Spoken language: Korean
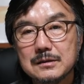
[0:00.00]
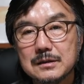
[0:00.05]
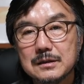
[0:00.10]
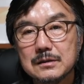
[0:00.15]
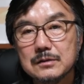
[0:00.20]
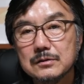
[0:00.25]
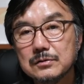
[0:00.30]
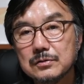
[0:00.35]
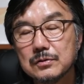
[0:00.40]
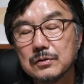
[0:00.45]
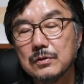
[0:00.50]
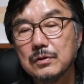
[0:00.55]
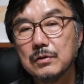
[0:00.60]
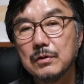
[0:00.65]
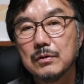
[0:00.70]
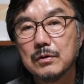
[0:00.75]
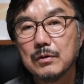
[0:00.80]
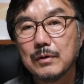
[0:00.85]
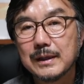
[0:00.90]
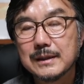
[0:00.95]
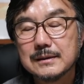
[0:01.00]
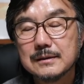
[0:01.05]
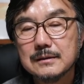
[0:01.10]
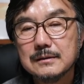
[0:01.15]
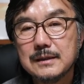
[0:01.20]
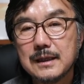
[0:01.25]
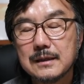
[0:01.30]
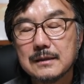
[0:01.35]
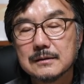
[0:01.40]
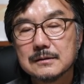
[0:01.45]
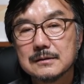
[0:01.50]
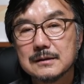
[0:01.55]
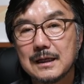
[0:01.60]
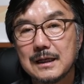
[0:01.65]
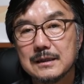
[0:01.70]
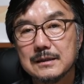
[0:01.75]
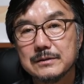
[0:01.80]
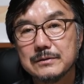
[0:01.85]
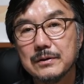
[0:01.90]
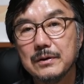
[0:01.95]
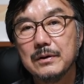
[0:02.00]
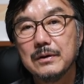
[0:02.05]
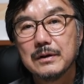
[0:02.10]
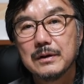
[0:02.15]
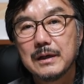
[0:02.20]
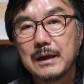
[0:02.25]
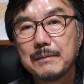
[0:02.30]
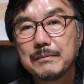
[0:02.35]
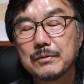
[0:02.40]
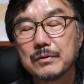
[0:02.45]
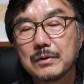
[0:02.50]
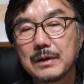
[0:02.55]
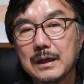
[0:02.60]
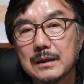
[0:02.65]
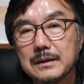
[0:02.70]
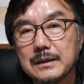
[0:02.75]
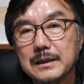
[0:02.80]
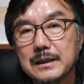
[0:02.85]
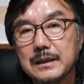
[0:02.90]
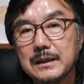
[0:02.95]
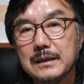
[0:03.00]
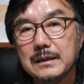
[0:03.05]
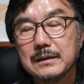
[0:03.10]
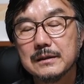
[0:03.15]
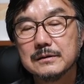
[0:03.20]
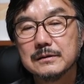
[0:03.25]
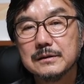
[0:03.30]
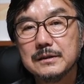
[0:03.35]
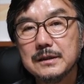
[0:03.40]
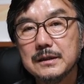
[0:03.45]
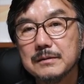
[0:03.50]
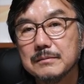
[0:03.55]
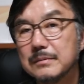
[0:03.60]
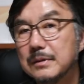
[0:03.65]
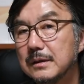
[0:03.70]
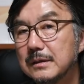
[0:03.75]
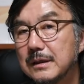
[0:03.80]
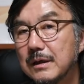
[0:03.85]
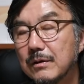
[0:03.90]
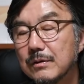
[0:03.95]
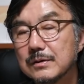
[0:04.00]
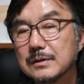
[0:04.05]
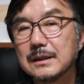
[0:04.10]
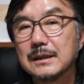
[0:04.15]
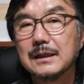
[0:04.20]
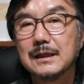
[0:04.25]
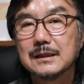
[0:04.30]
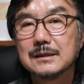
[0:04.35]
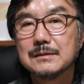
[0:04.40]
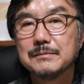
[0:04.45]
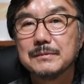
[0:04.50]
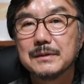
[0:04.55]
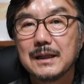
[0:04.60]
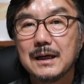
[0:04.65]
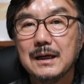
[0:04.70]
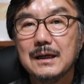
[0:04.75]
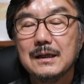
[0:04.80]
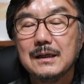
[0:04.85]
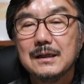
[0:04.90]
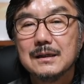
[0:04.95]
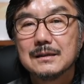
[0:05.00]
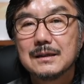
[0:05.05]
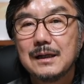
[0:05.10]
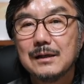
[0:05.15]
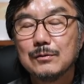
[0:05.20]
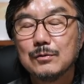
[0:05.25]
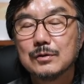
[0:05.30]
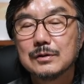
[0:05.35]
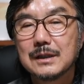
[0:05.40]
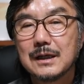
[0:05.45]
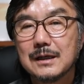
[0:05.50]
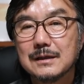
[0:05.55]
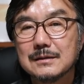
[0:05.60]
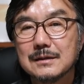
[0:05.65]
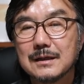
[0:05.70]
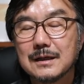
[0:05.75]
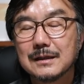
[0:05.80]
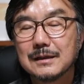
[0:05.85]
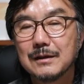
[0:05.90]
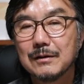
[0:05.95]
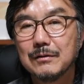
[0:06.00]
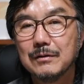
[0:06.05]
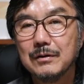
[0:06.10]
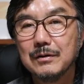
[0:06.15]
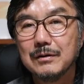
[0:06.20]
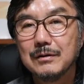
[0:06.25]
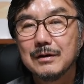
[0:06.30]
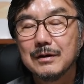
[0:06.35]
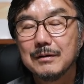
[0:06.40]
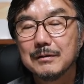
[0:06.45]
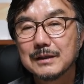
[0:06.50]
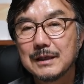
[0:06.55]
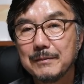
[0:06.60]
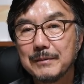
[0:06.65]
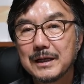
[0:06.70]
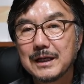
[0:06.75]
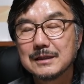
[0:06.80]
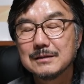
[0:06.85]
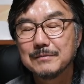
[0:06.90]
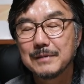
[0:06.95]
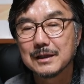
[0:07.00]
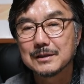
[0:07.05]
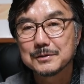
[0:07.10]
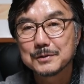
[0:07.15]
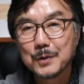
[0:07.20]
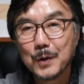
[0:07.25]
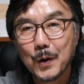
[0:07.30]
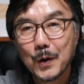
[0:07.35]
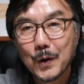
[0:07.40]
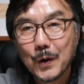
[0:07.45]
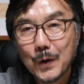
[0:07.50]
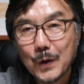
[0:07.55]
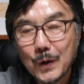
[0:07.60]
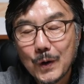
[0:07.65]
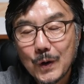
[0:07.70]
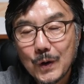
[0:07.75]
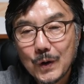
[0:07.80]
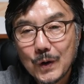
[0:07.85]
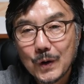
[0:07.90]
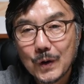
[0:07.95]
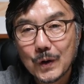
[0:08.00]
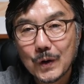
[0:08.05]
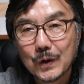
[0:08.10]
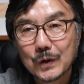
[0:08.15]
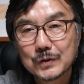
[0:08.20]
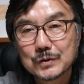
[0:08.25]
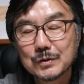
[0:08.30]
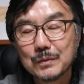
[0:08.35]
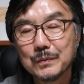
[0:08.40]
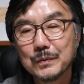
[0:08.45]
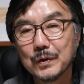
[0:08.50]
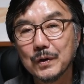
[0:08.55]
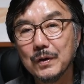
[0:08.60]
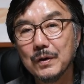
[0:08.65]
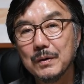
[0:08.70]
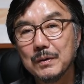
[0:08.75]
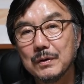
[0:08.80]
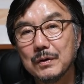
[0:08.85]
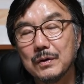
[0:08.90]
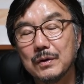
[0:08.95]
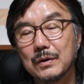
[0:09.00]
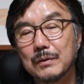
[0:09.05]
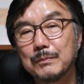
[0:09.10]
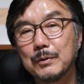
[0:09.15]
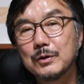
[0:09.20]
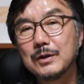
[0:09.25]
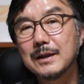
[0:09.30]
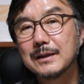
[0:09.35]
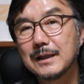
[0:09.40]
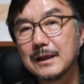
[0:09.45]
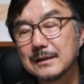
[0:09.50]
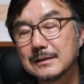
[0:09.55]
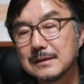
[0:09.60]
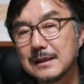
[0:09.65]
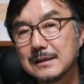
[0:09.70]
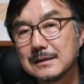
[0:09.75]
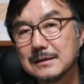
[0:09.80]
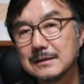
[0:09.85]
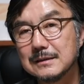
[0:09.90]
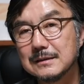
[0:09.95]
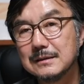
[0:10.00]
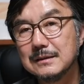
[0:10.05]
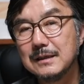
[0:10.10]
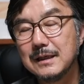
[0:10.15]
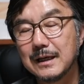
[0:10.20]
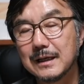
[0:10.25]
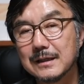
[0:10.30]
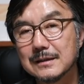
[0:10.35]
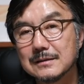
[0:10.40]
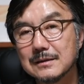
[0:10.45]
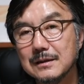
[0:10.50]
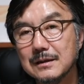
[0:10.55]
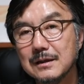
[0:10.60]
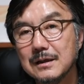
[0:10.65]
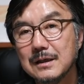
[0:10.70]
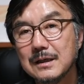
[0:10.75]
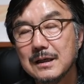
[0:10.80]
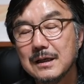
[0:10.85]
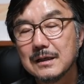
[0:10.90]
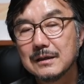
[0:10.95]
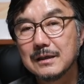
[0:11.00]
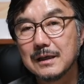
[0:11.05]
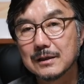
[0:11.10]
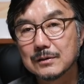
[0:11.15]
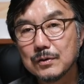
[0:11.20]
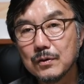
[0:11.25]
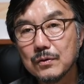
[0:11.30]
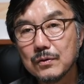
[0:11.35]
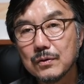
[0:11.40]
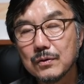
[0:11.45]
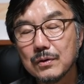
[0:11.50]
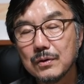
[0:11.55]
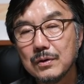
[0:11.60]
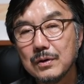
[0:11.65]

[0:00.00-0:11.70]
이것으로 완성된 것은 아니죠. 앞으로 갈 길이 여전히 멀다고 생각하십니다. 탈곡당하지 않았다고 자만하지 마시고 좀 더 보다 나은 사진을 향해서 계속